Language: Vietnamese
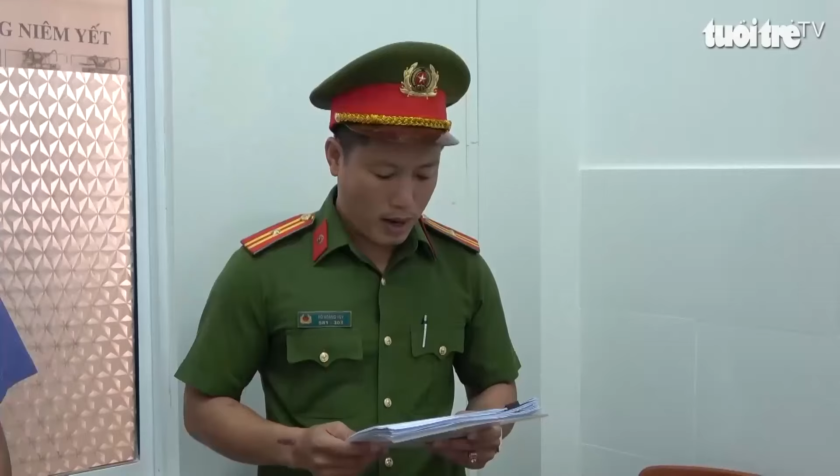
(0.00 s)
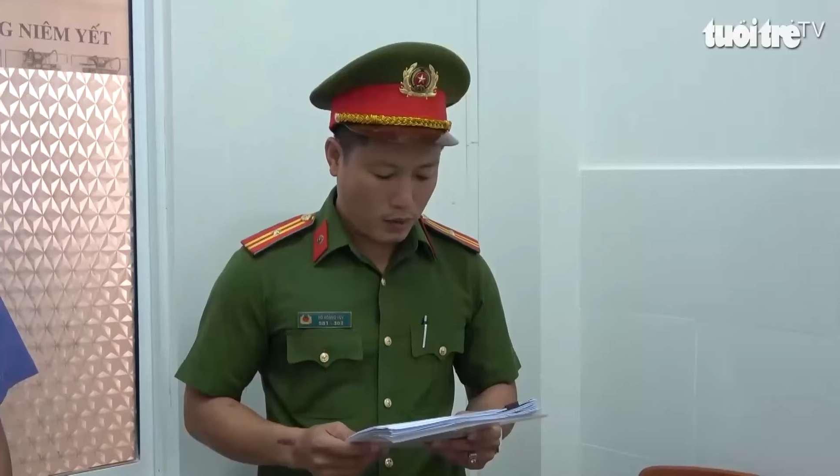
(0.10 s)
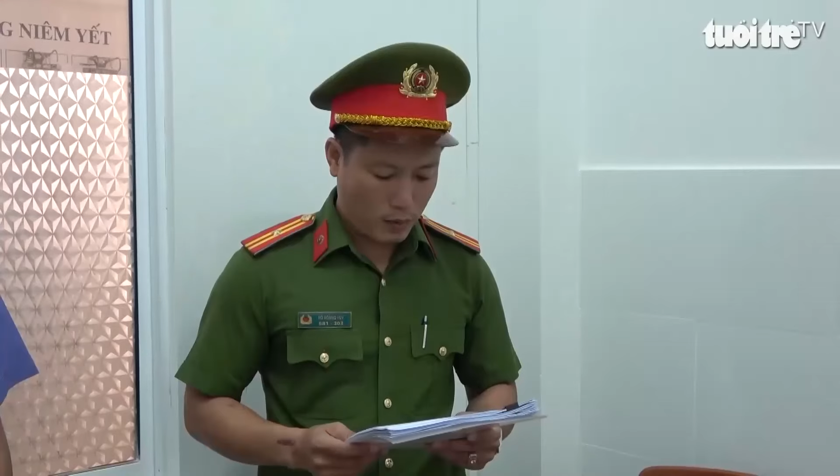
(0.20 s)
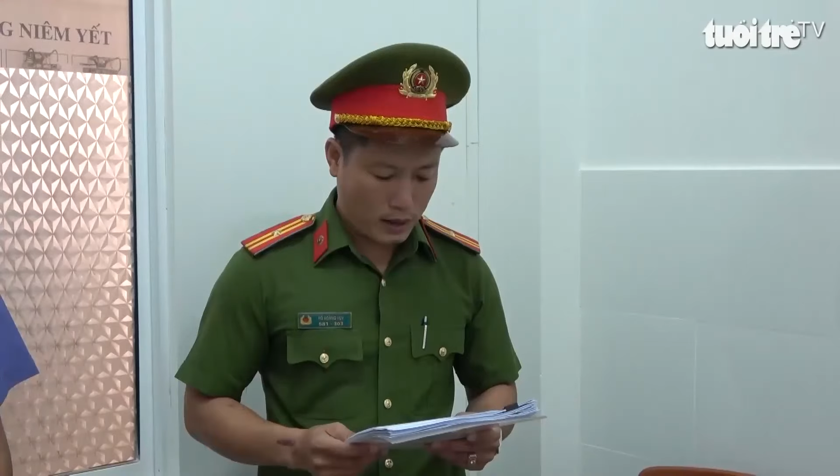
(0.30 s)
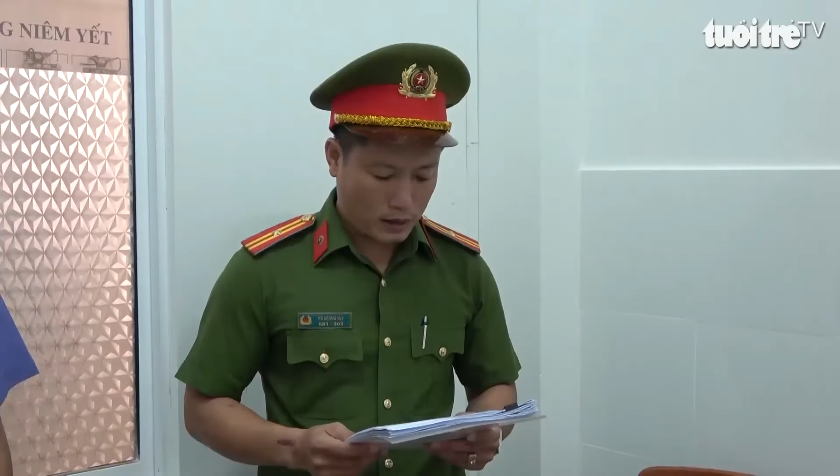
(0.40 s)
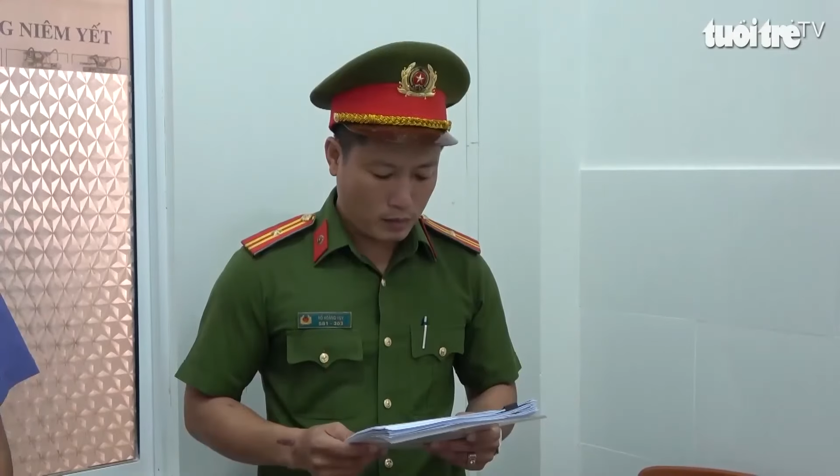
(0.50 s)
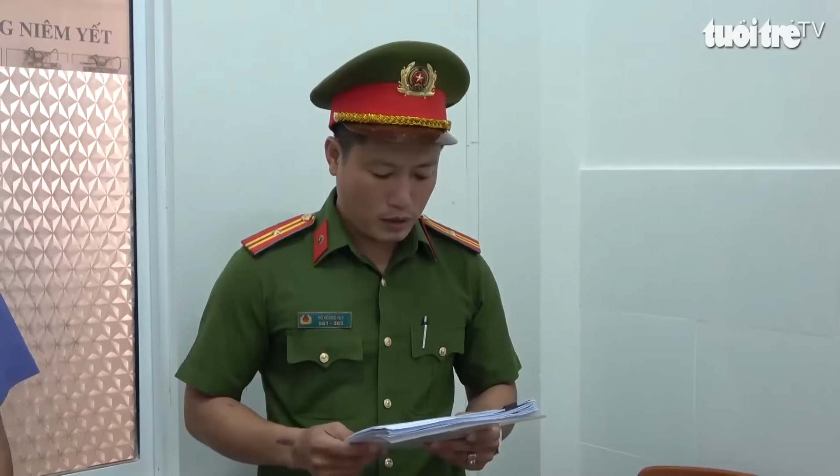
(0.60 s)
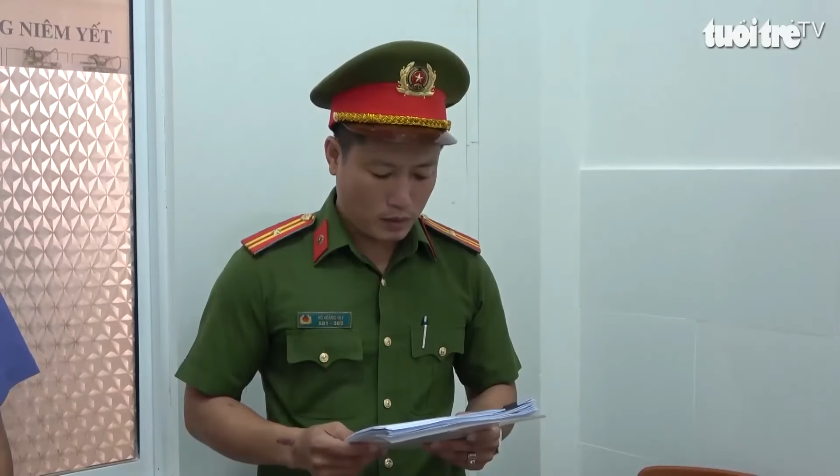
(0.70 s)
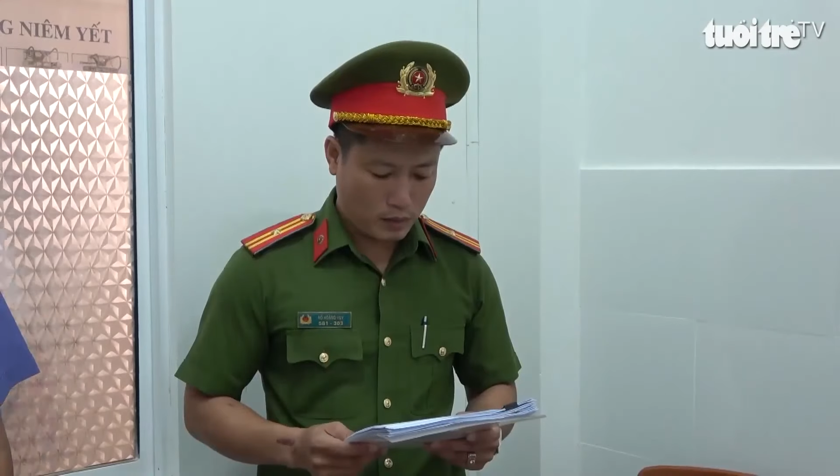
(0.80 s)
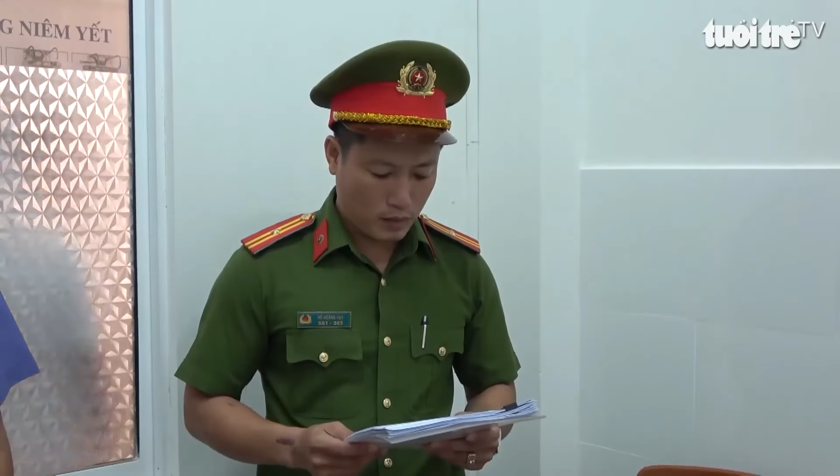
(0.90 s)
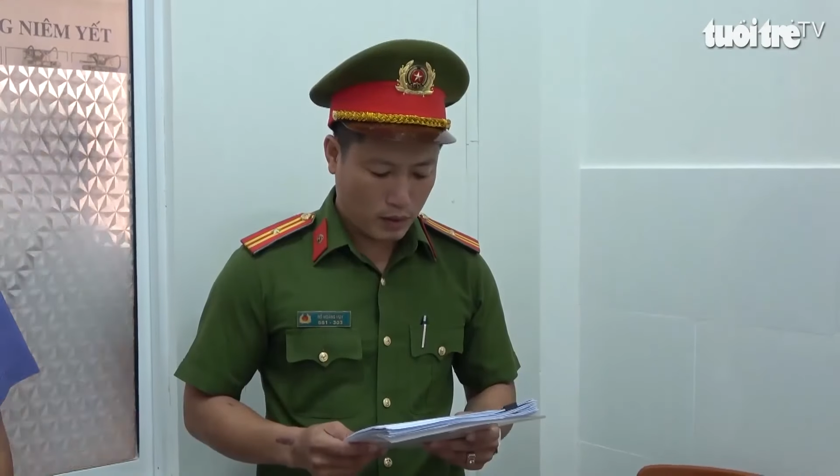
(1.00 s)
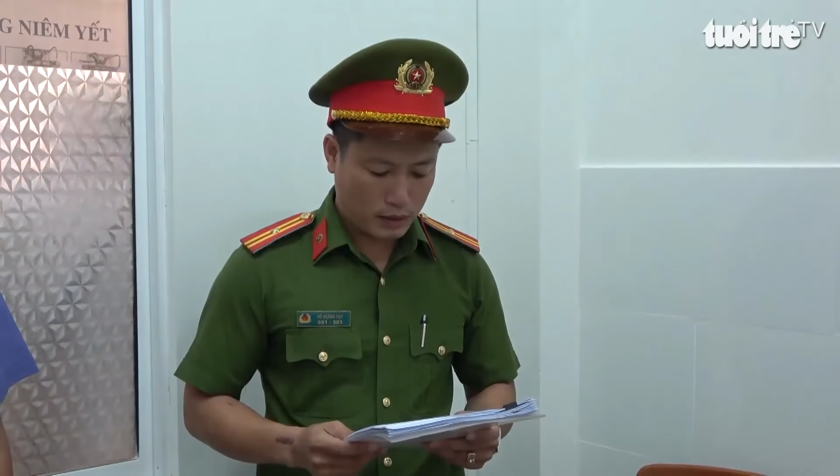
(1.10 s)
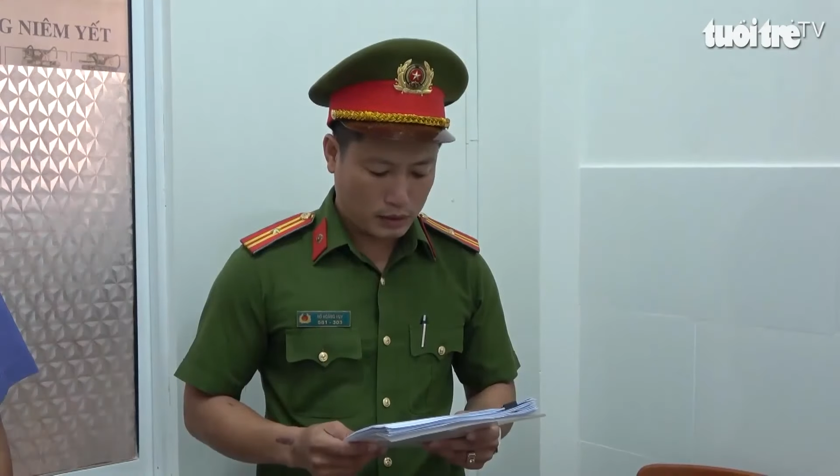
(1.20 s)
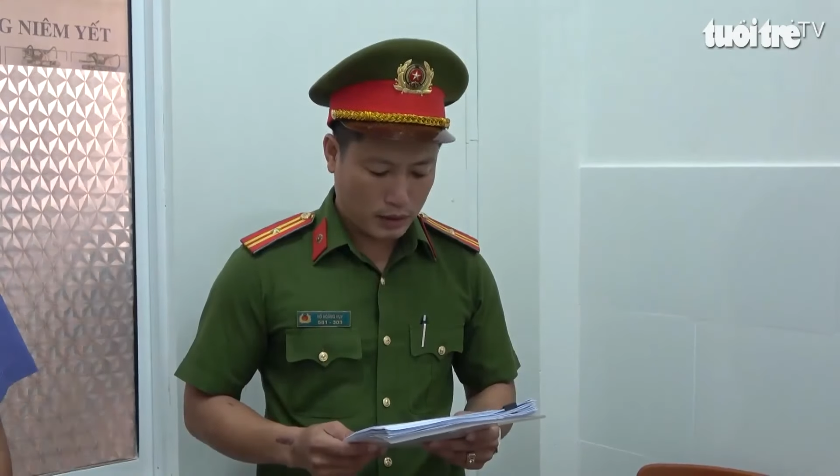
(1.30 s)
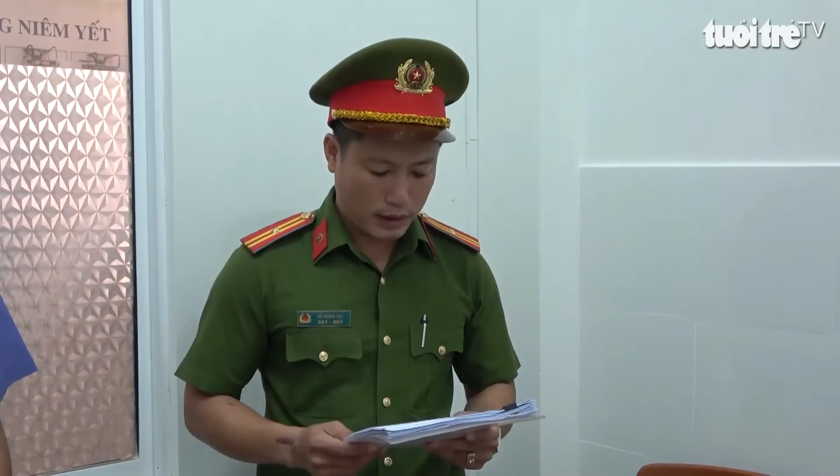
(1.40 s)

hai hộ dân nhưng thực